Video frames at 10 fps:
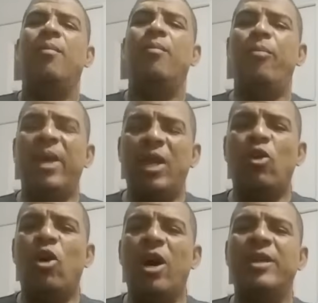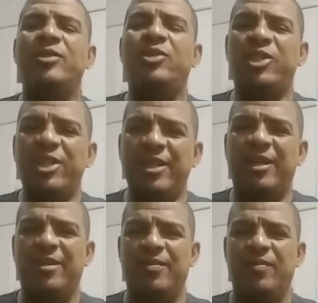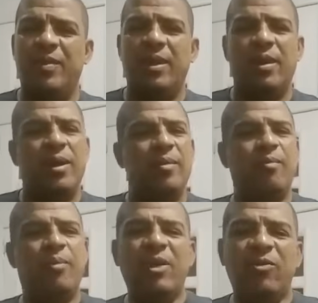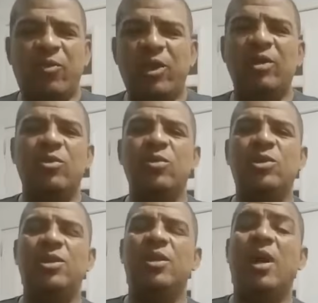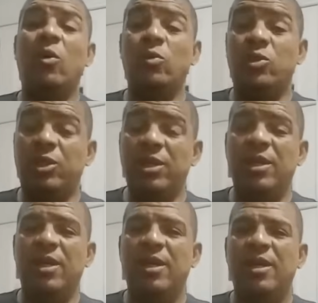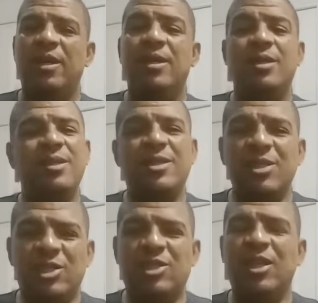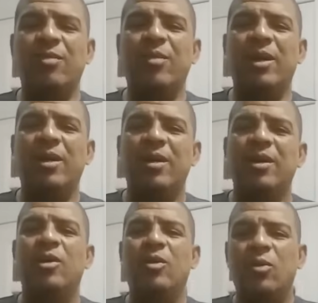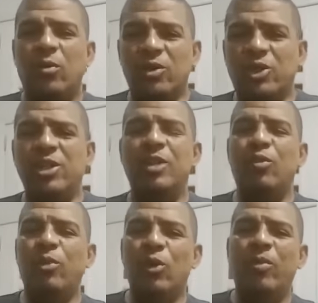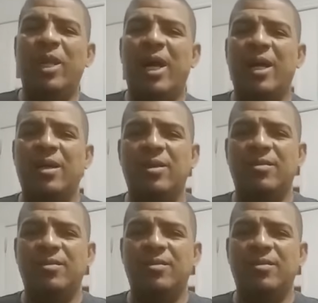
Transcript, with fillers: Melhor dia. Bem-vindos ao dia que se chama o dia do meu milagre.